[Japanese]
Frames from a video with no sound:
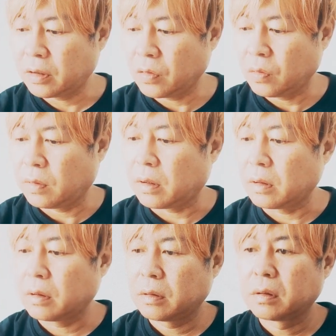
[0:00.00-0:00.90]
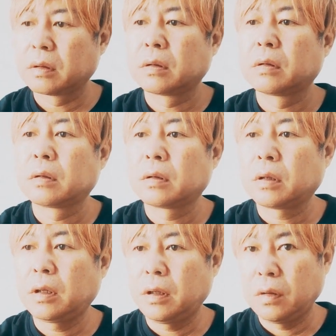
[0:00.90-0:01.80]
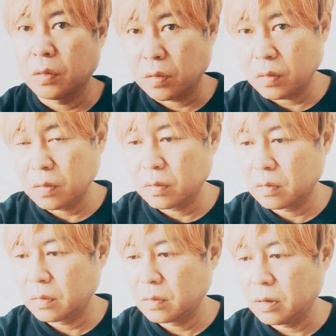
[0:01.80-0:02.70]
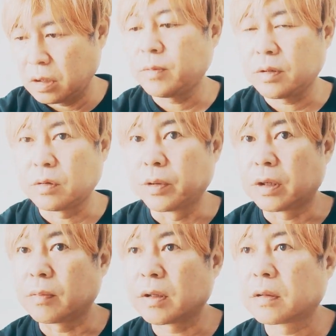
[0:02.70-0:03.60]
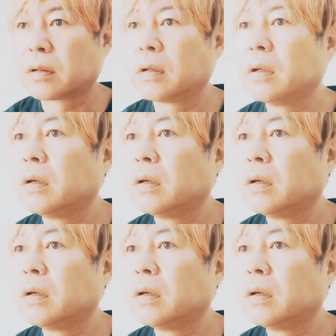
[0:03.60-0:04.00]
え今日は、キリンの一番搾りいきます。